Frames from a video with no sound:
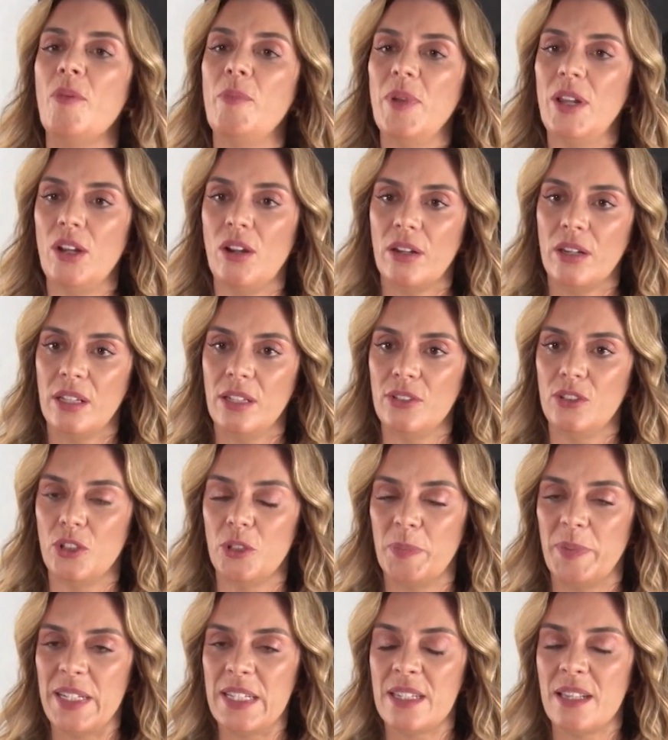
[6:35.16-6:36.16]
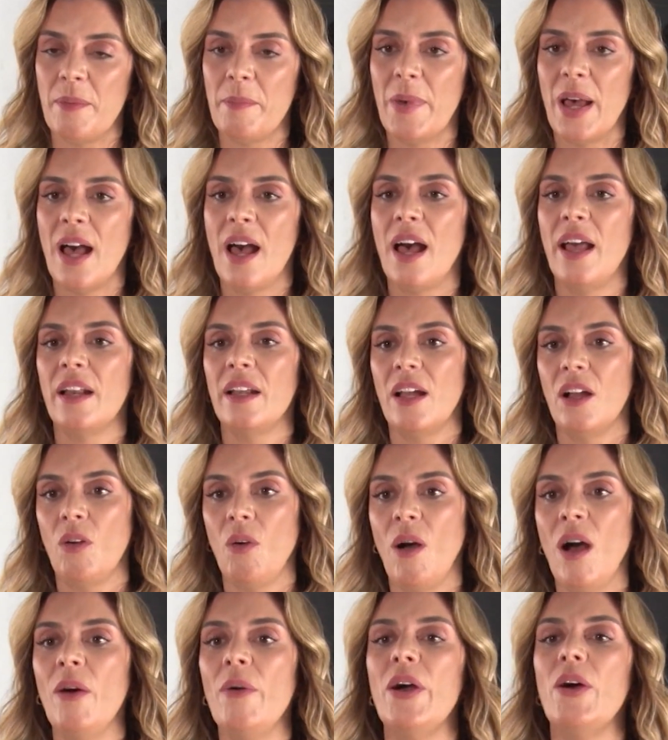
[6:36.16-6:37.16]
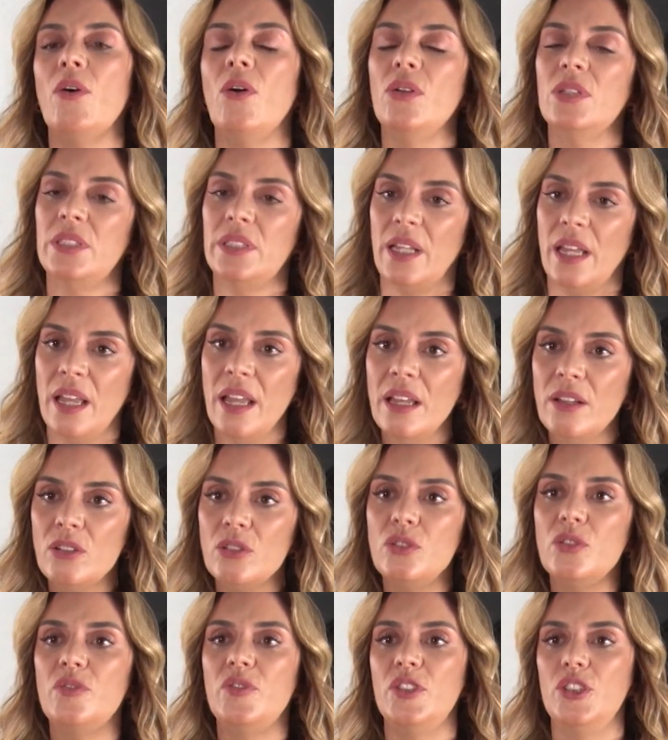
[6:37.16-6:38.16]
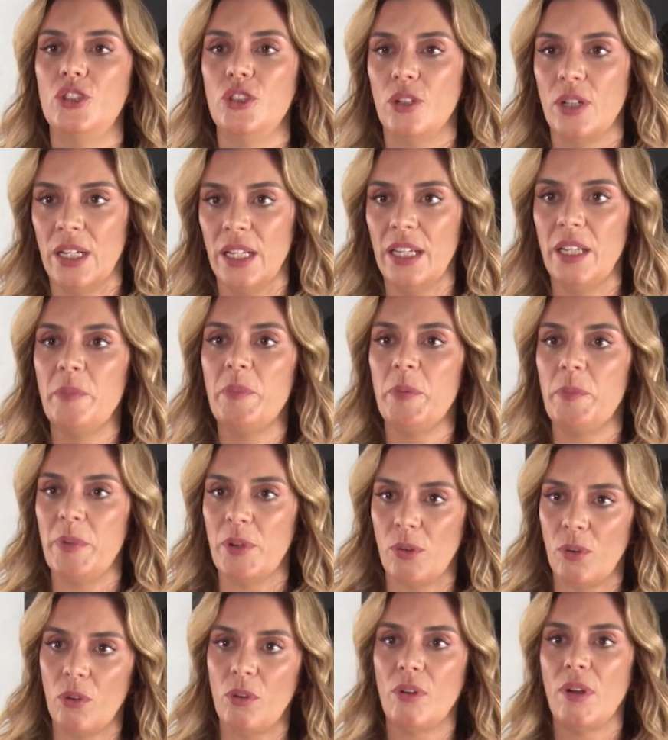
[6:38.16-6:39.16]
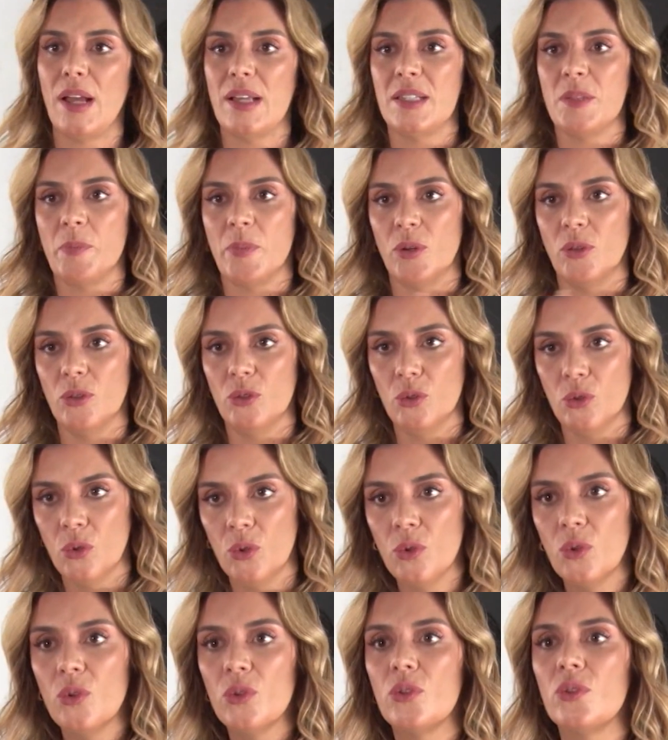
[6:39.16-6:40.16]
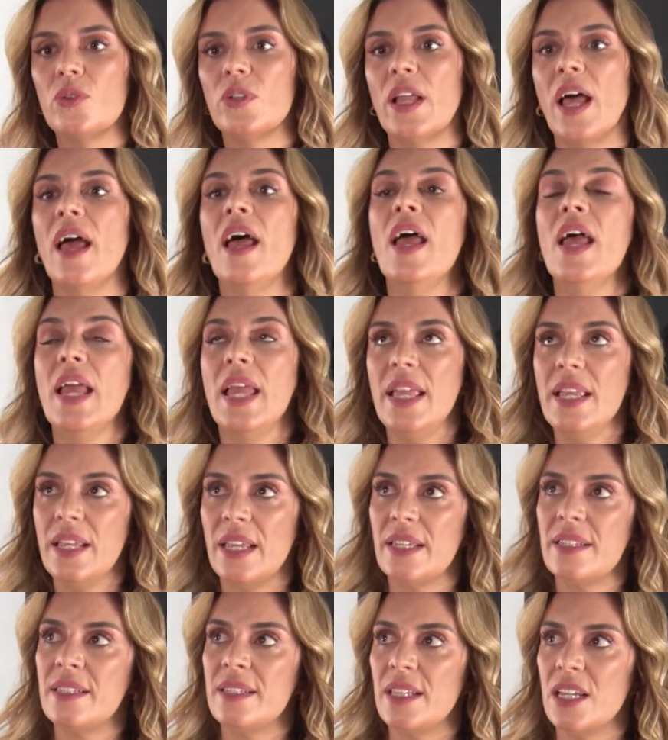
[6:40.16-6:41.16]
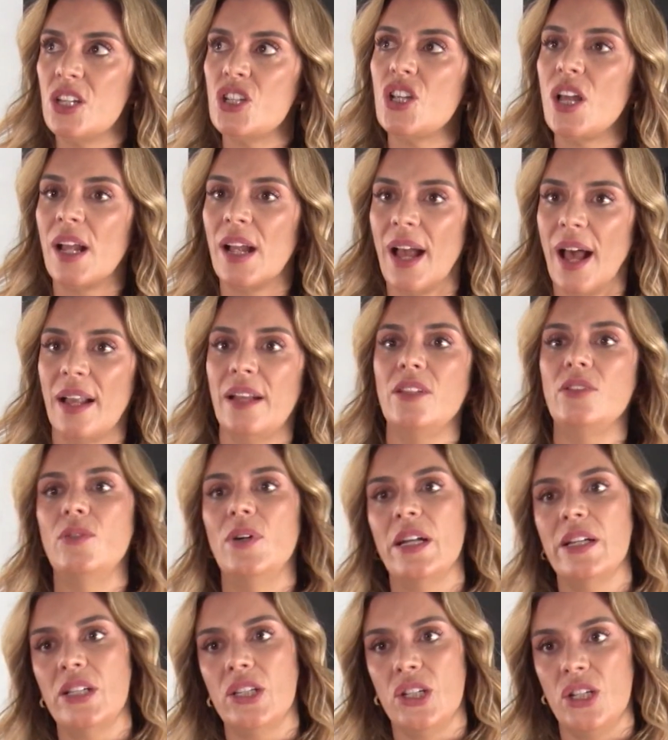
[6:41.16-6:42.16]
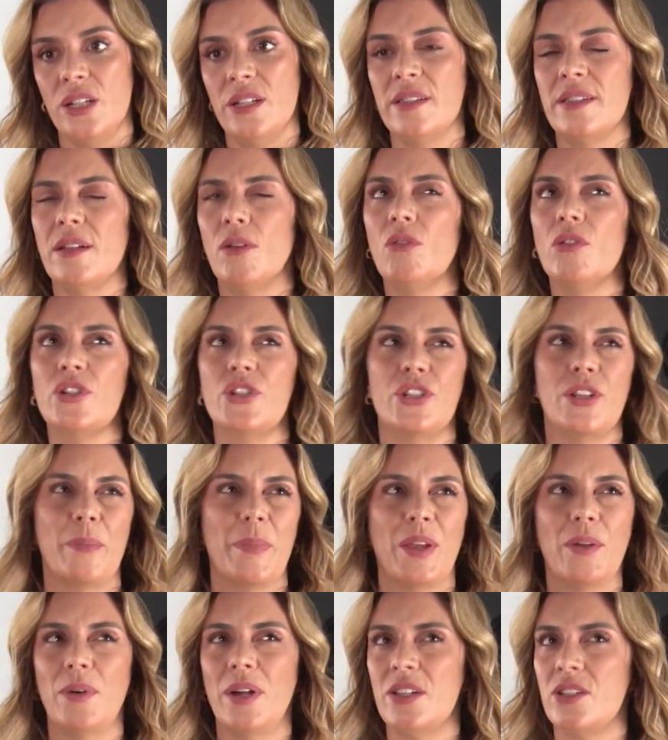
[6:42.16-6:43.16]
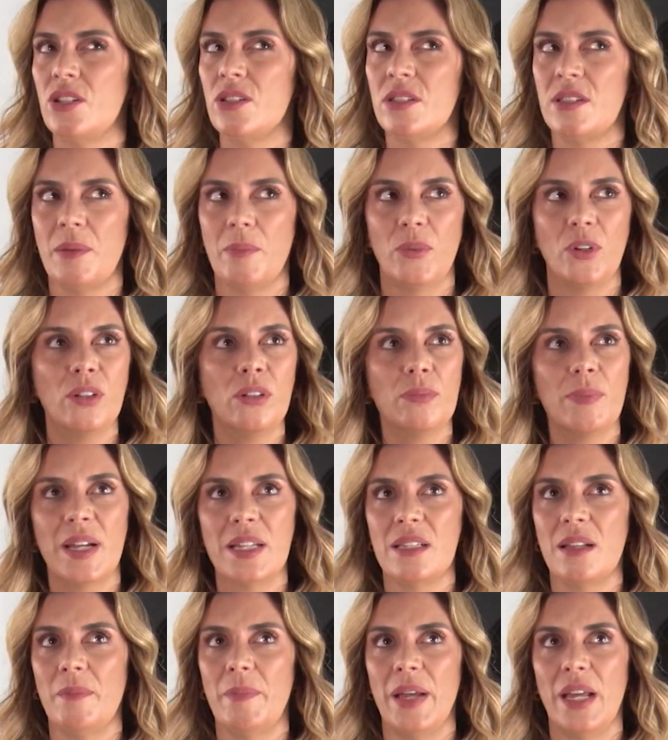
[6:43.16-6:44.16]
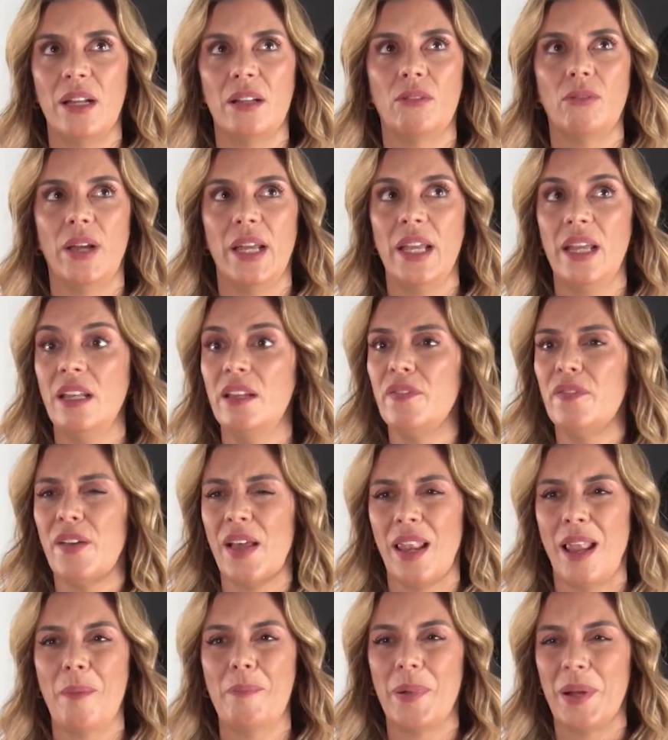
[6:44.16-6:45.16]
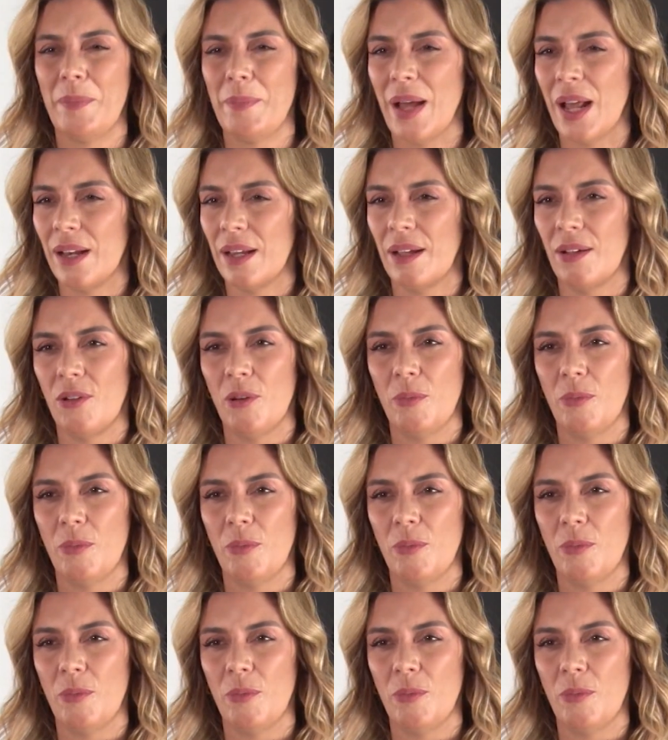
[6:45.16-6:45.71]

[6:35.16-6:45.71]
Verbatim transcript: é o melhor cantor para essa marca, qual é o roteiro do videoclipe para eu colocar esse produto, né? E que seja a cara do artista. Hoje também o artista é muito mais aberto a ele falar para a marca